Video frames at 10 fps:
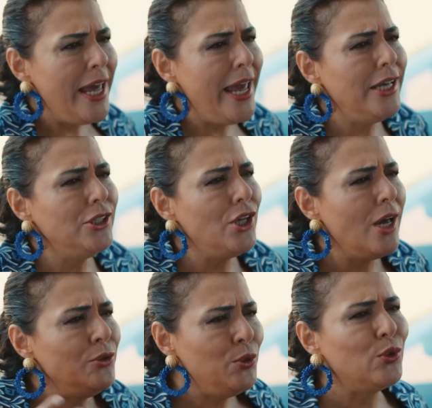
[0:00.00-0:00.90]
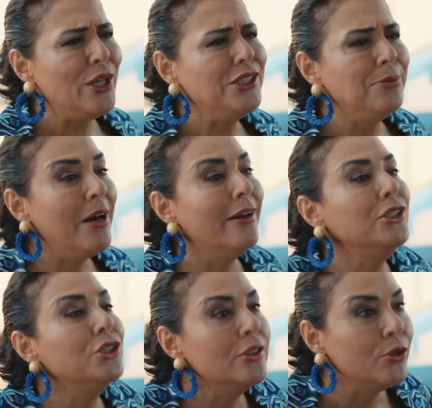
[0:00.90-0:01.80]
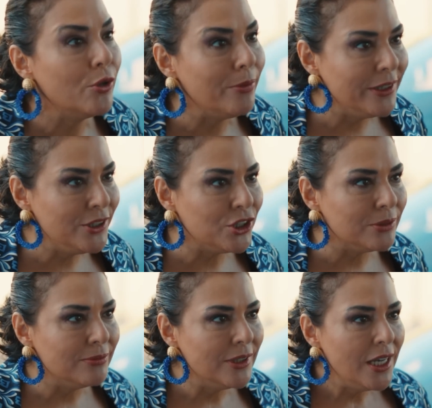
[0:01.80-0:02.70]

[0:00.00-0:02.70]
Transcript: heyecan yükleyici bir araç arıyorum anacığım.